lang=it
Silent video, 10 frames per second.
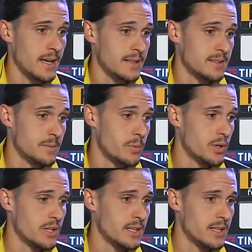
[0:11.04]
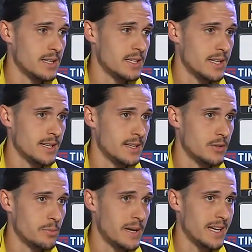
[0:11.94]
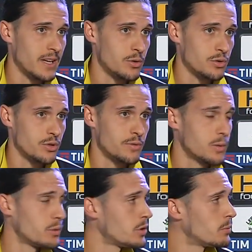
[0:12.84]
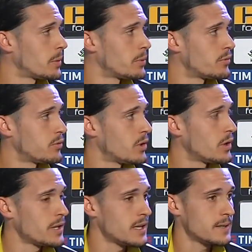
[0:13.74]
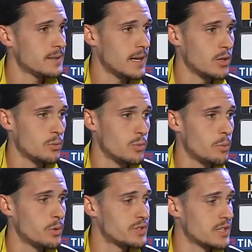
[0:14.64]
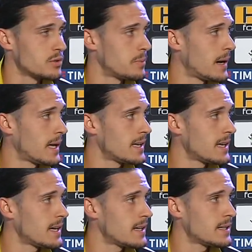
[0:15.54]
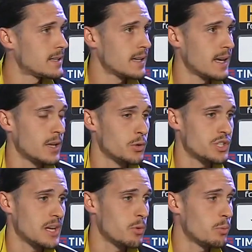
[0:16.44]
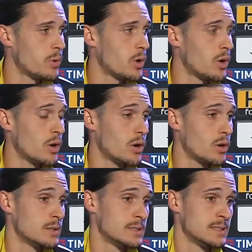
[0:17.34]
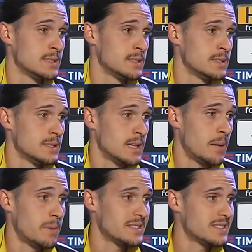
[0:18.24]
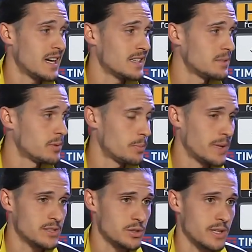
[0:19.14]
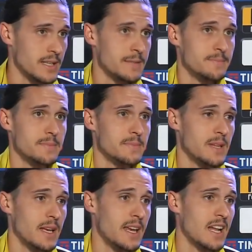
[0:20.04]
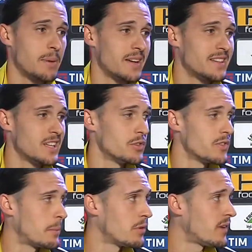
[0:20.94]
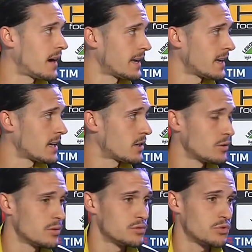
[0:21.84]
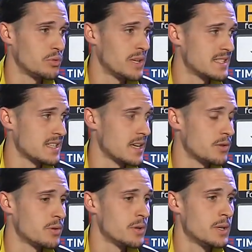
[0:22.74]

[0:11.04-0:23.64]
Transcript: niente, poi è normale che loro sono venuti un po' più fuori, hanno un buon possesso palla e noi ci siamo un po' abbassati, però penso che era la partita che dovevamo fare, ecco, sull'1-0.